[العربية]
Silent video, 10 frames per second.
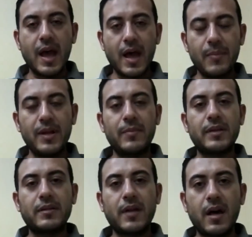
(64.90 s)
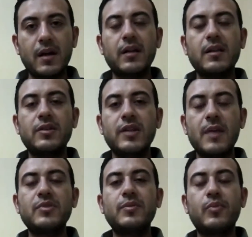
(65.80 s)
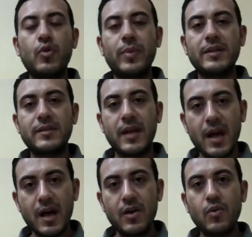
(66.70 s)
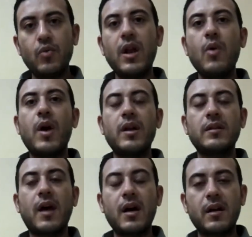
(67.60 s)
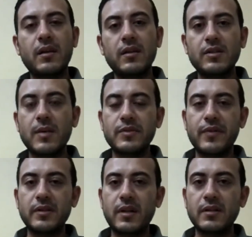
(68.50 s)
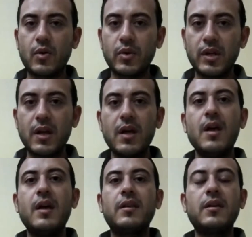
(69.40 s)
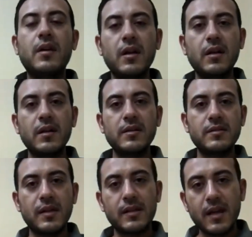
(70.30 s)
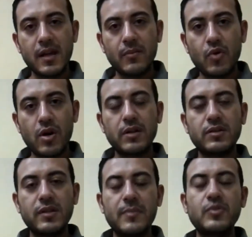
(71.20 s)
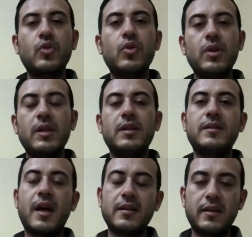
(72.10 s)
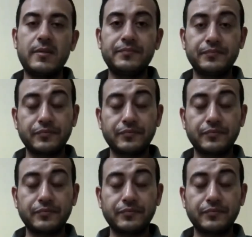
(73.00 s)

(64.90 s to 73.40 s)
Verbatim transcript: قبل ما تتعرض للشمس بربع ساعة ولو هنتعرض للشمس فترة طويلة نقرر استخدام واقي الشمس كل ساعتين